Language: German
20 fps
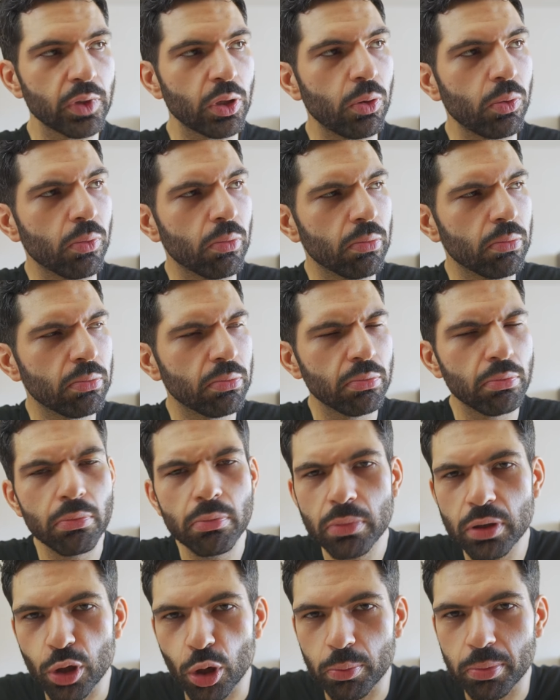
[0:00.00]
Oh,
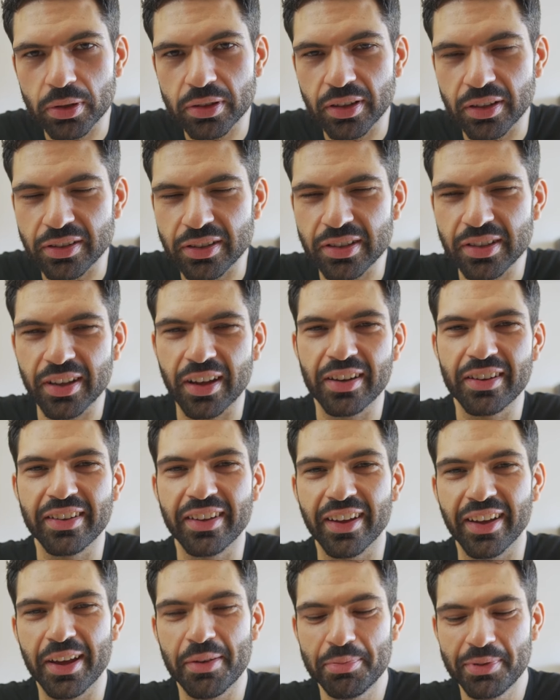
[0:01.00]
ich glaube, das hat sich gerade
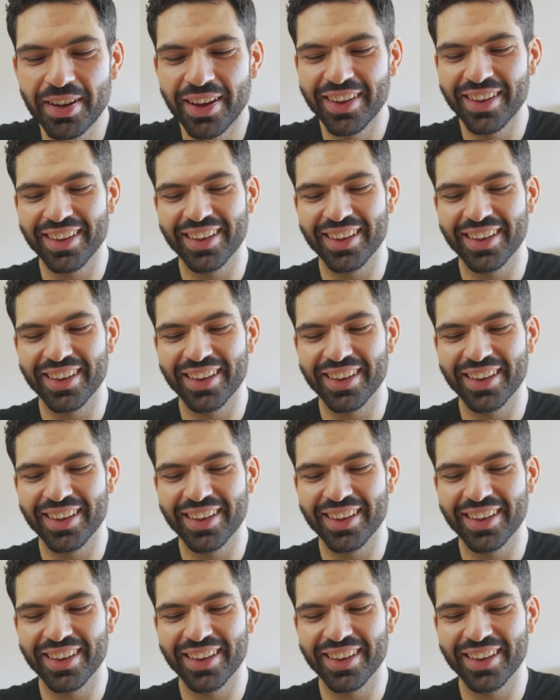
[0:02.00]
gereimt.